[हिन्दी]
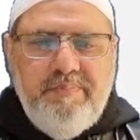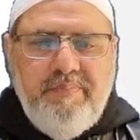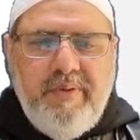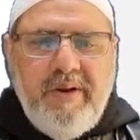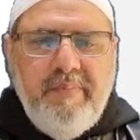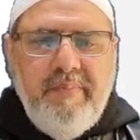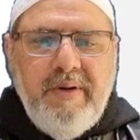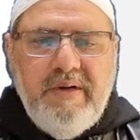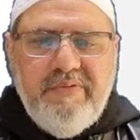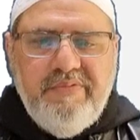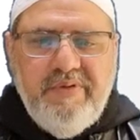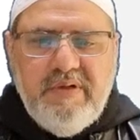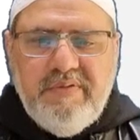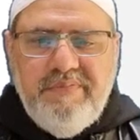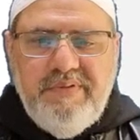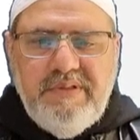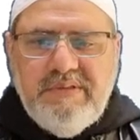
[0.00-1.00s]
परमानेंट
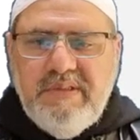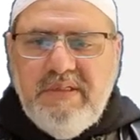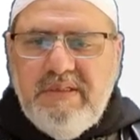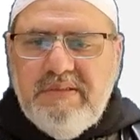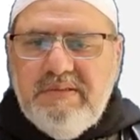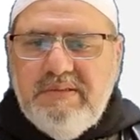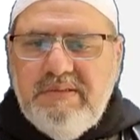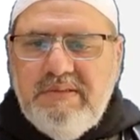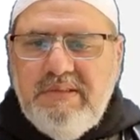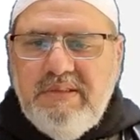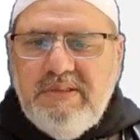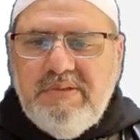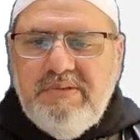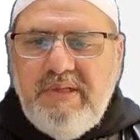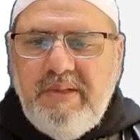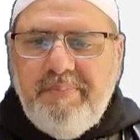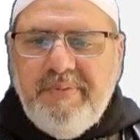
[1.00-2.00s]
वर्क वीज़ा या
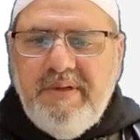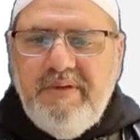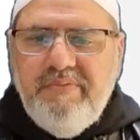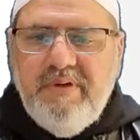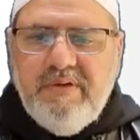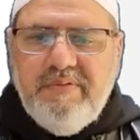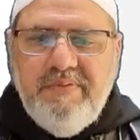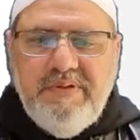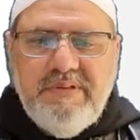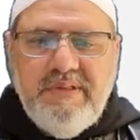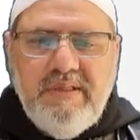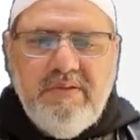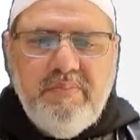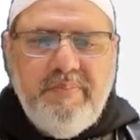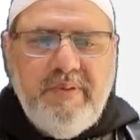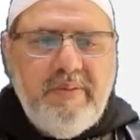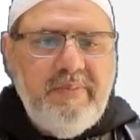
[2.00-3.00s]
टेम्प्रेरी वर्क वीज़ा
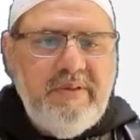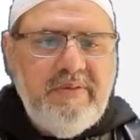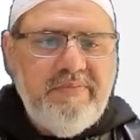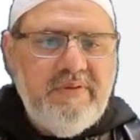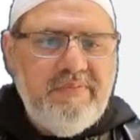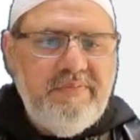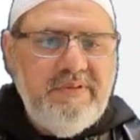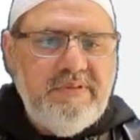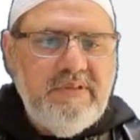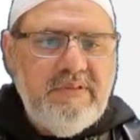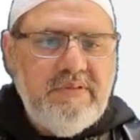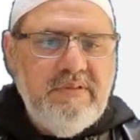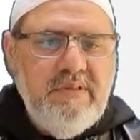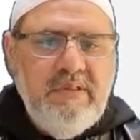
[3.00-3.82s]
और परमानेंट वर्क वीज़ा